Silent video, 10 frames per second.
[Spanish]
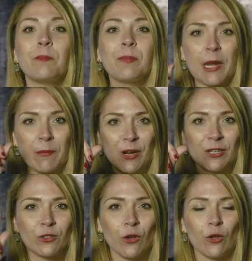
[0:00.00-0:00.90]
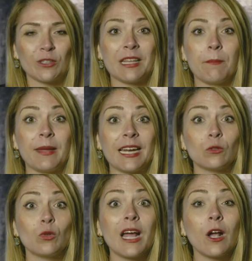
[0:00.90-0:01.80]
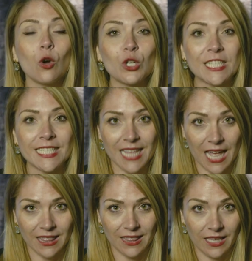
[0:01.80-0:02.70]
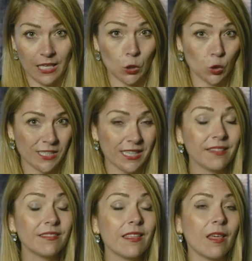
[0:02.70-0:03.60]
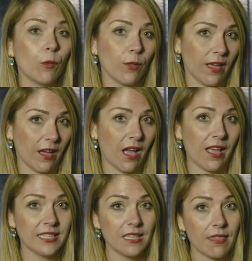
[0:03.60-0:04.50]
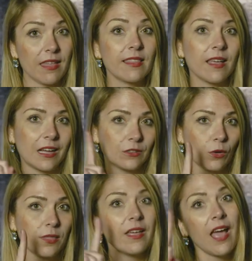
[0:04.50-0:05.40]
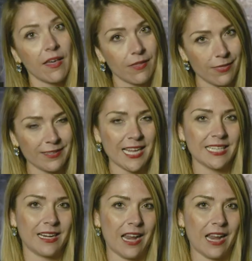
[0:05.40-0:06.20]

Primero de todo, temperatura constante, constante y de bodega, es decir, de 14 a 16